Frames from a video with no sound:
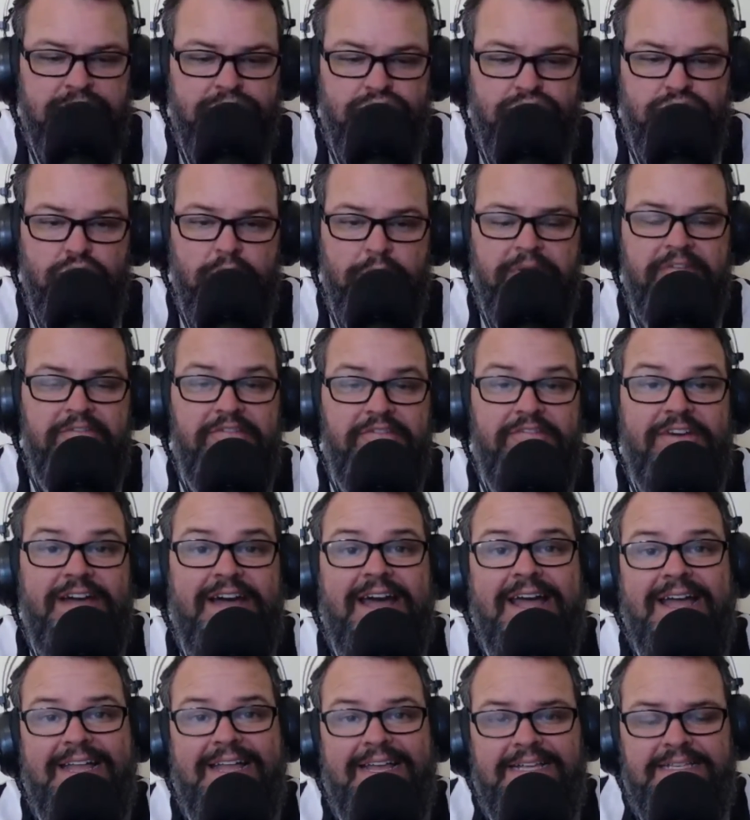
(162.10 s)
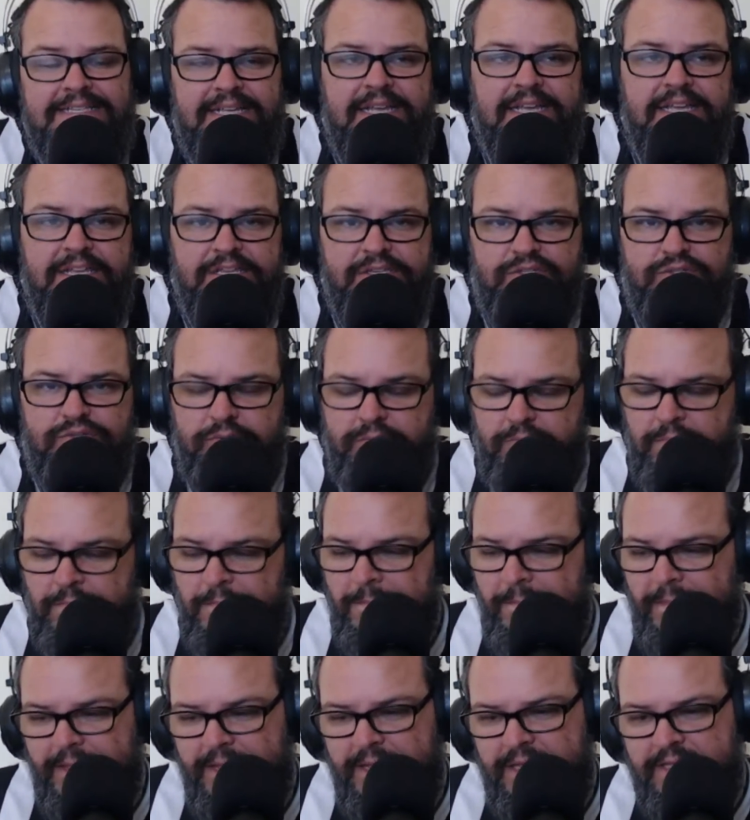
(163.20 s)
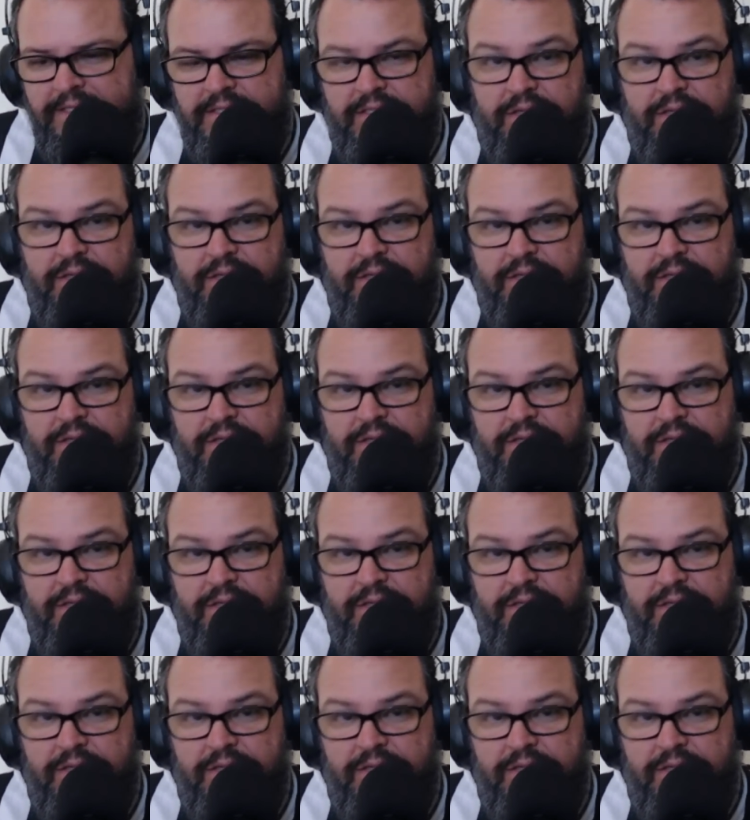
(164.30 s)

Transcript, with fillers: Sobre Vargas é isso, né?